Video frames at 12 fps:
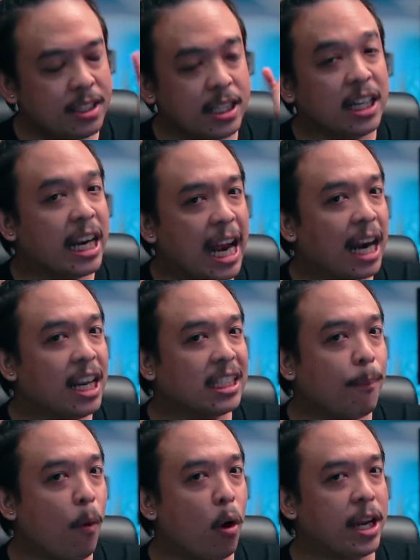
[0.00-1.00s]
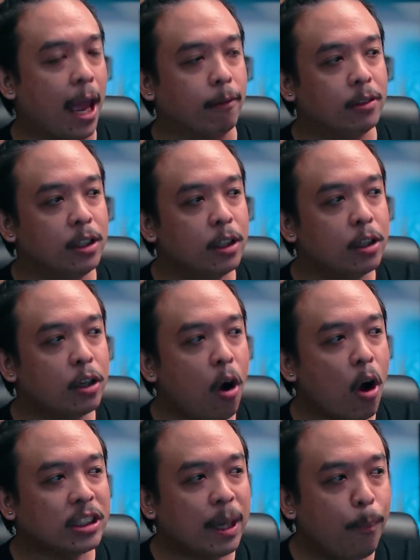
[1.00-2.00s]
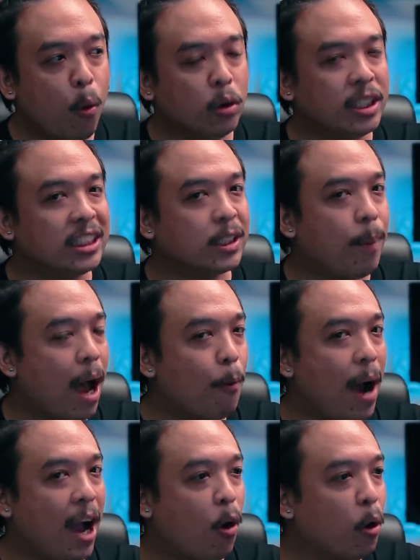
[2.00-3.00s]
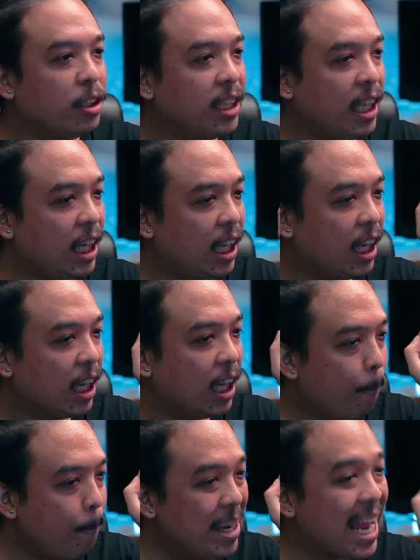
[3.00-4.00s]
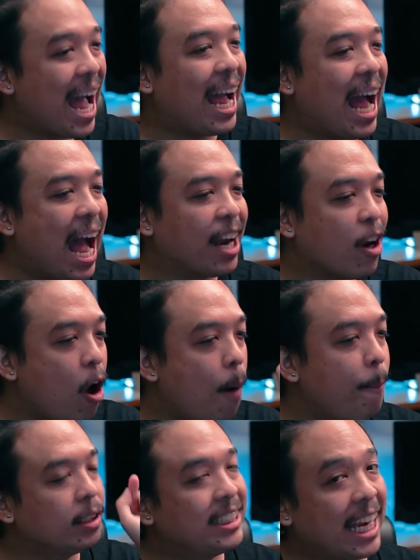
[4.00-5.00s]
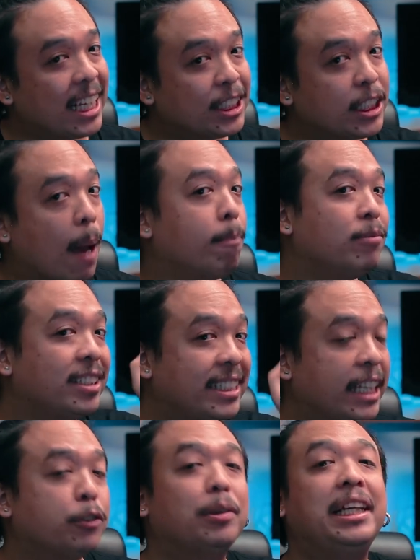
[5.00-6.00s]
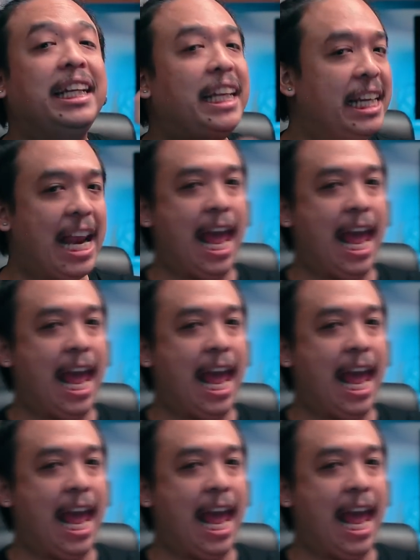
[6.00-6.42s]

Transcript: ซึ่งในหนังเรื่องจัมโบ้เนี่ย ก็จะพูดถึงสภาวะคนที่มีอาการ objectum sexuality นี่แห